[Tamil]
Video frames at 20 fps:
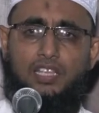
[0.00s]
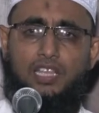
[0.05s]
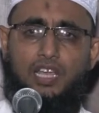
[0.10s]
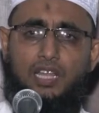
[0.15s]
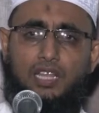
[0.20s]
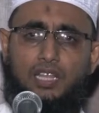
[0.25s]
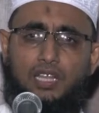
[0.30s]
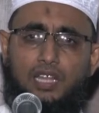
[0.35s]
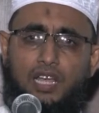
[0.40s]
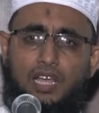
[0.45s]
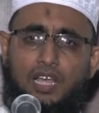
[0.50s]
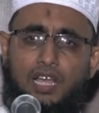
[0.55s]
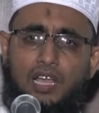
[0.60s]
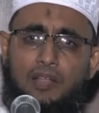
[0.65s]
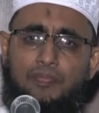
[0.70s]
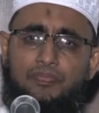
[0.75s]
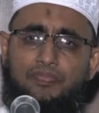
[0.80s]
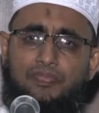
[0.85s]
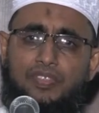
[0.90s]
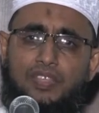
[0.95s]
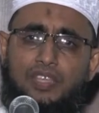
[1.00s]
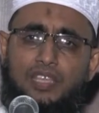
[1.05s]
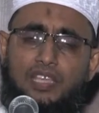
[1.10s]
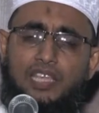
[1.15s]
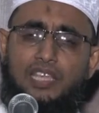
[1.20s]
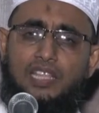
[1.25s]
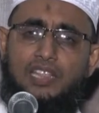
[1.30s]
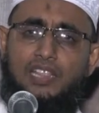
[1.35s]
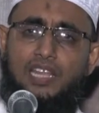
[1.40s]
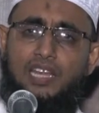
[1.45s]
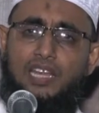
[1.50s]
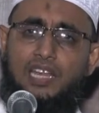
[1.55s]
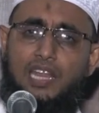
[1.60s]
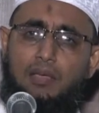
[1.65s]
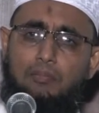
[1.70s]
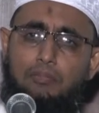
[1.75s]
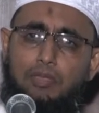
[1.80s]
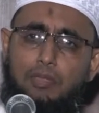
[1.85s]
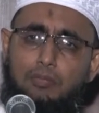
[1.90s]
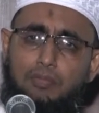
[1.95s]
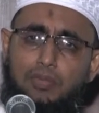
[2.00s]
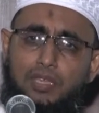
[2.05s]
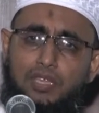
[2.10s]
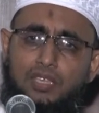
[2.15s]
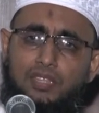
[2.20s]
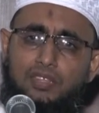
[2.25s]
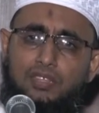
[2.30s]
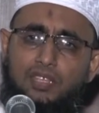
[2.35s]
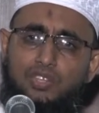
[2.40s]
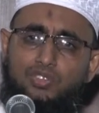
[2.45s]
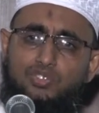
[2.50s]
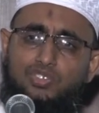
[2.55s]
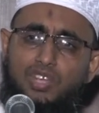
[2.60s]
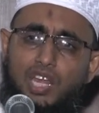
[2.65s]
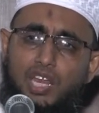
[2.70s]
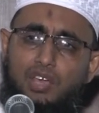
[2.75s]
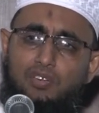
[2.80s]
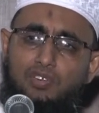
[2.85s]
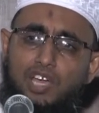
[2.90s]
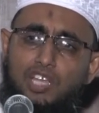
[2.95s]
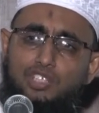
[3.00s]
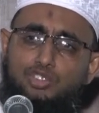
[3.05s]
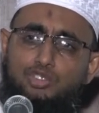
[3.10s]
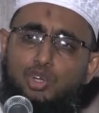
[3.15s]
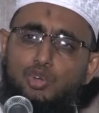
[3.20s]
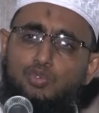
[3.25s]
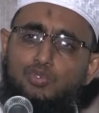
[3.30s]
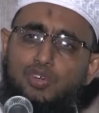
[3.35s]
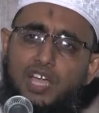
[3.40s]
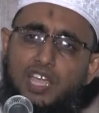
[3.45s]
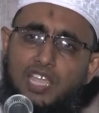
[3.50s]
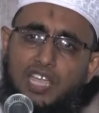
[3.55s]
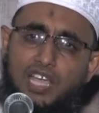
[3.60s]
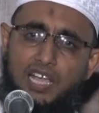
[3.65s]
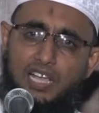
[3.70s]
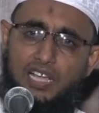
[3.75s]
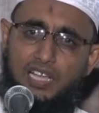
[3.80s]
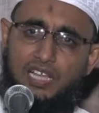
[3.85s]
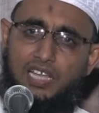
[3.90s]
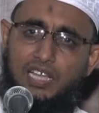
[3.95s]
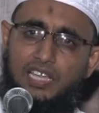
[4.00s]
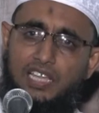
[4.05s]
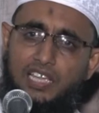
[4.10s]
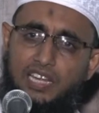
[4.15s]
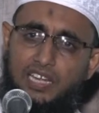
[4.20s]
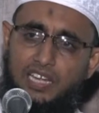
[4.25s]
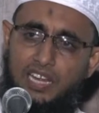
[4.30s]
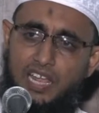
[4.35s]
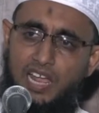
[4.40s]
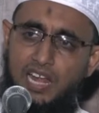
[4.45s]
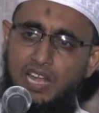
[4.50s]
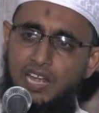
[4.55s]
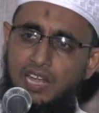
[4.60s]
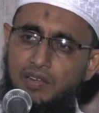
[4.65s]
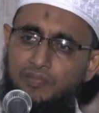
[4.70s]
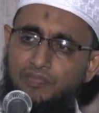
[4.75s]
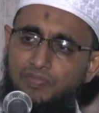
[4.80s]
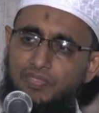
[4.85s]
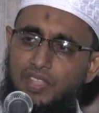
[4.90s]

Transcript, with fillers: ஏ அல்லாஹ் இந்த நபி மீது சலவா சொல்வாயாக என்றால்